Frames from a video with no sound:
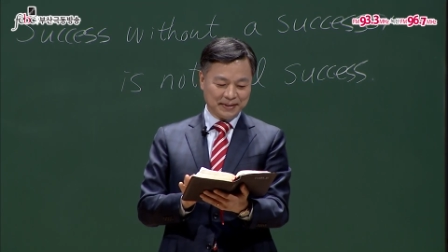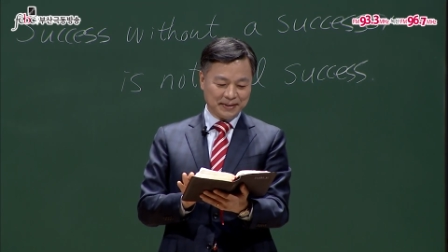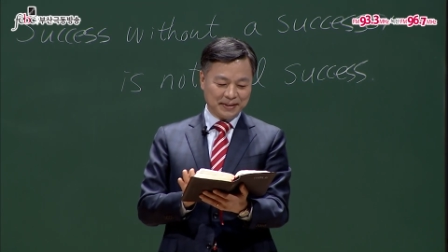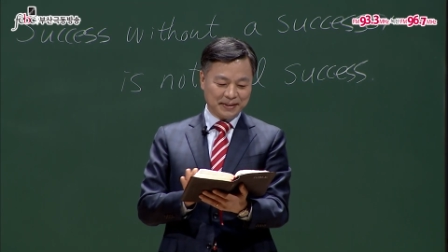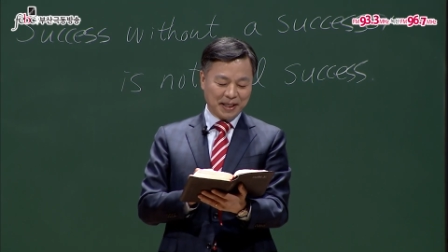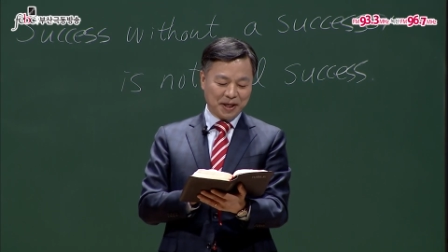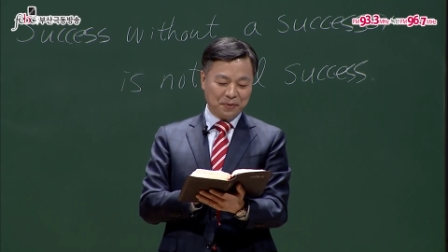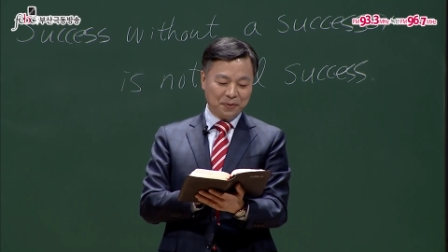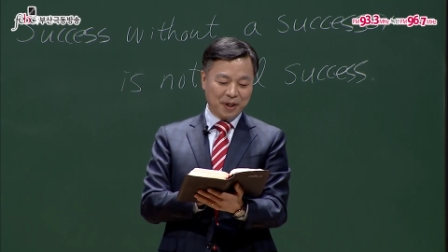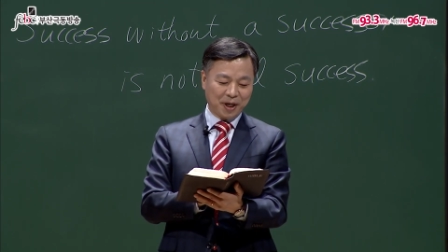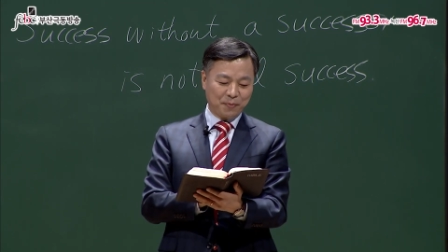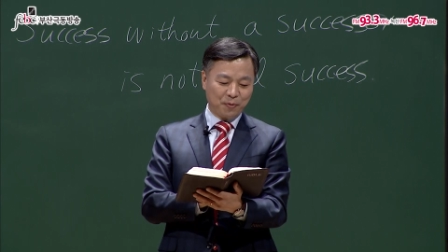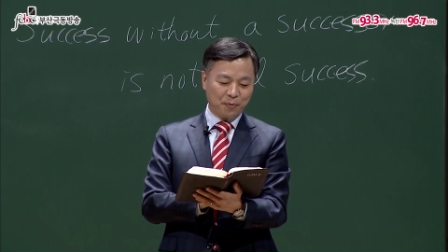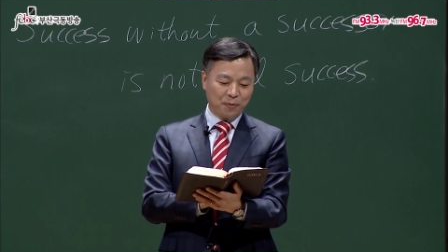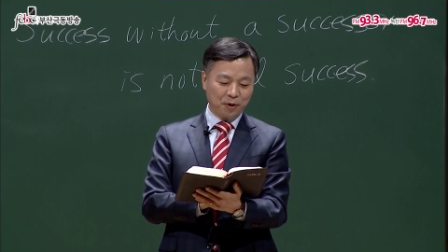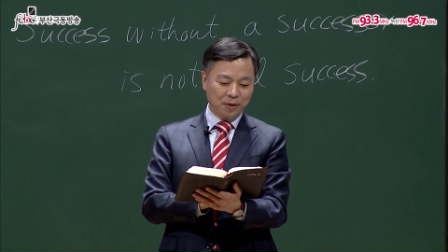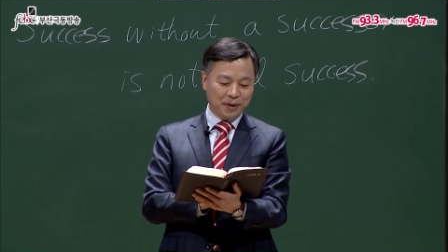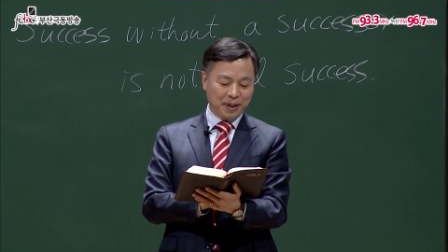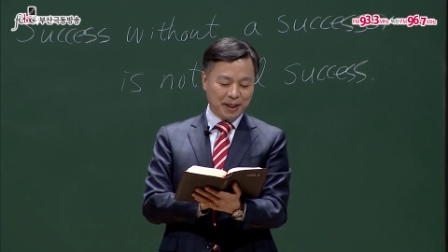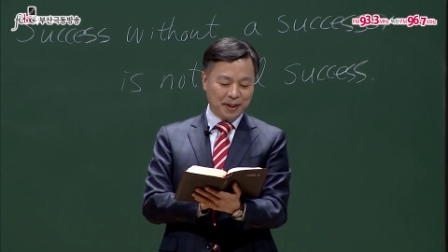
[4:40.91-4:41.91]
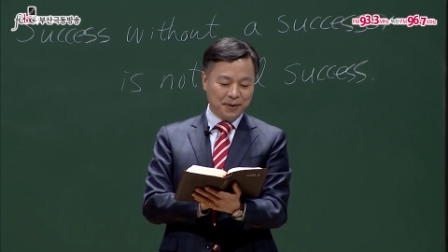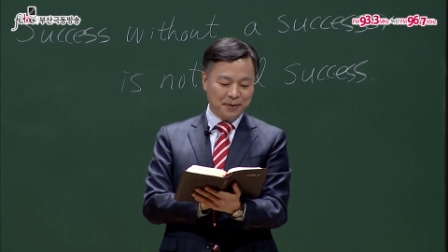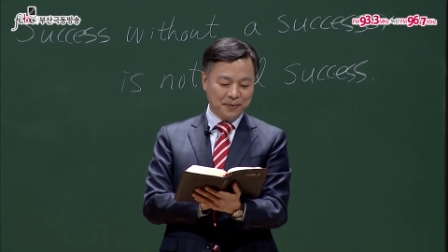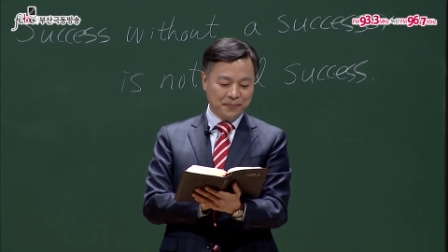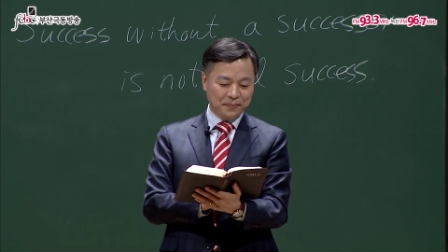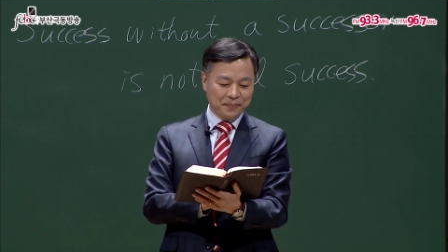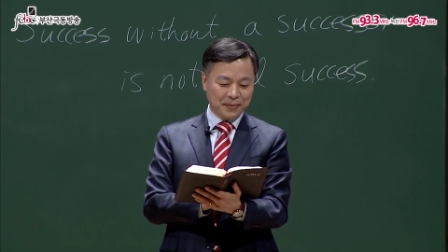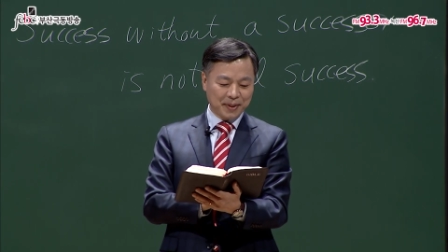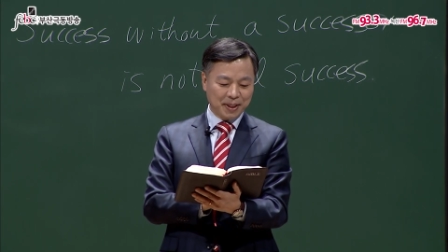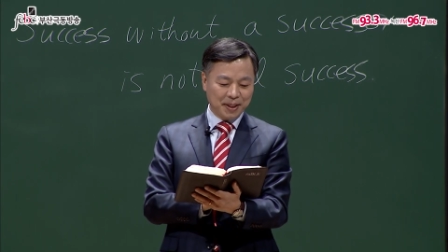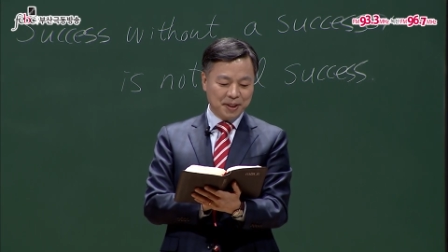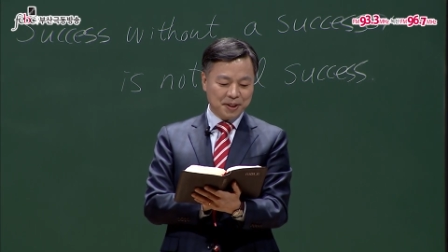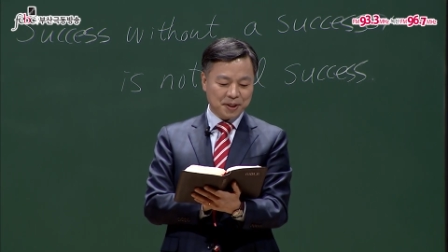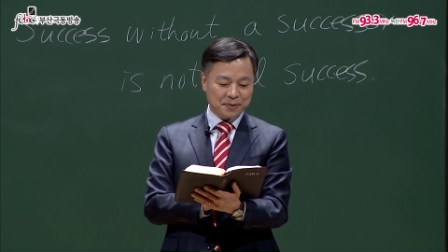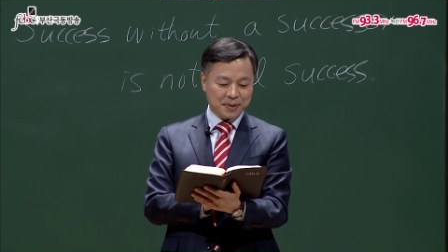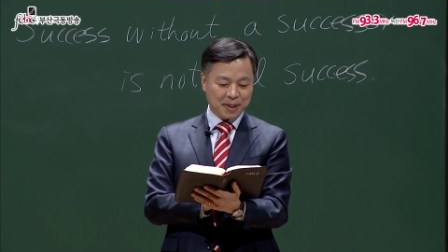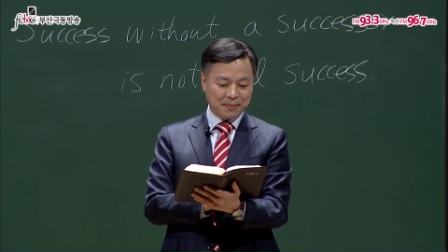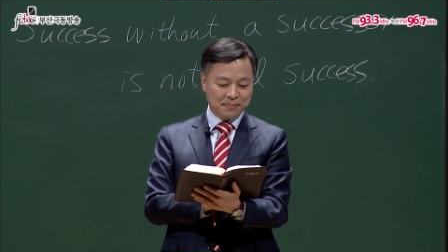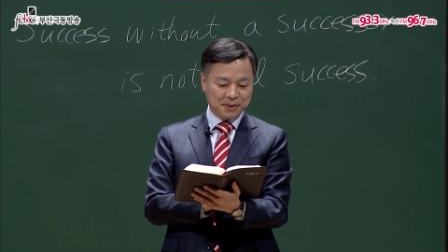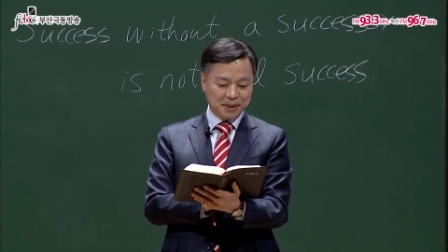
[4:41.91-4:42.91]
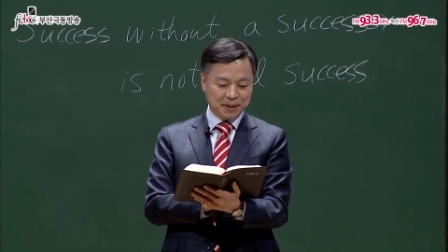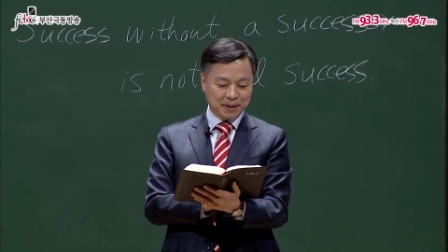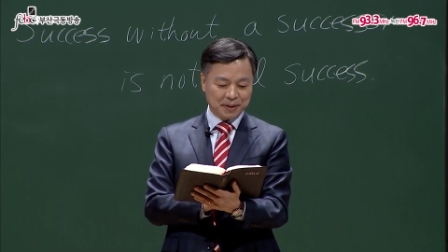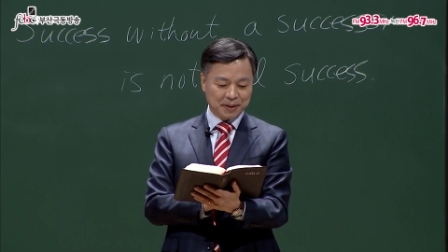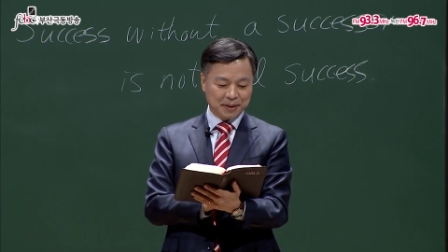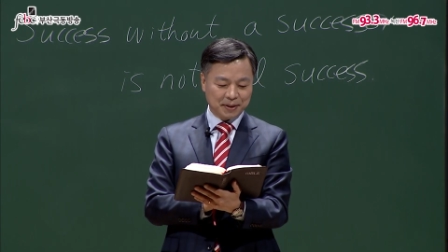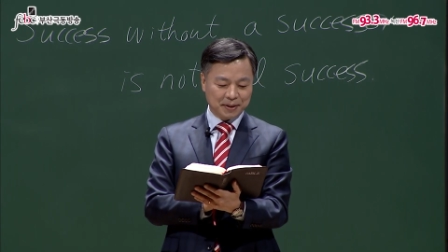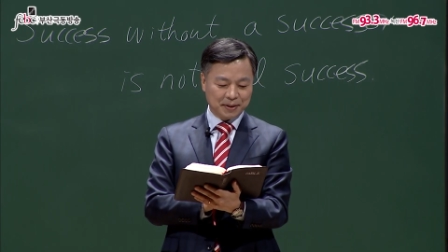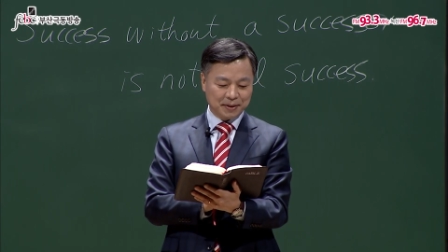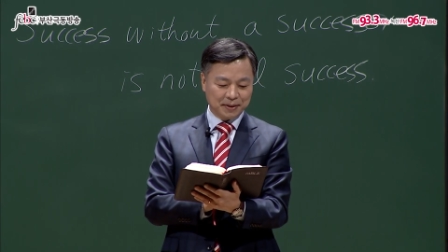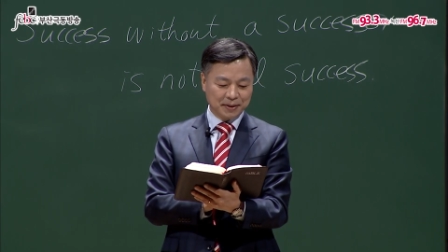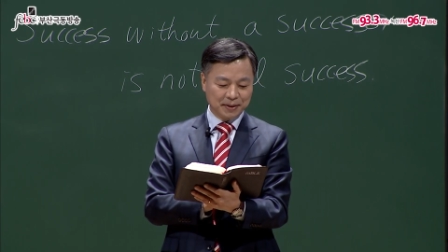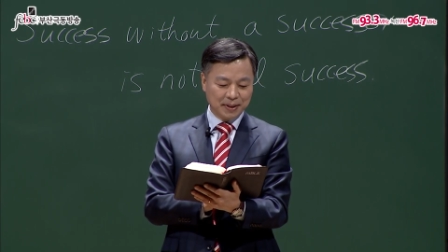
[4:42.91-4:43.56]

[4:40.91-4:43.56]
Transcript: 내용을 한번 볼까요? 23절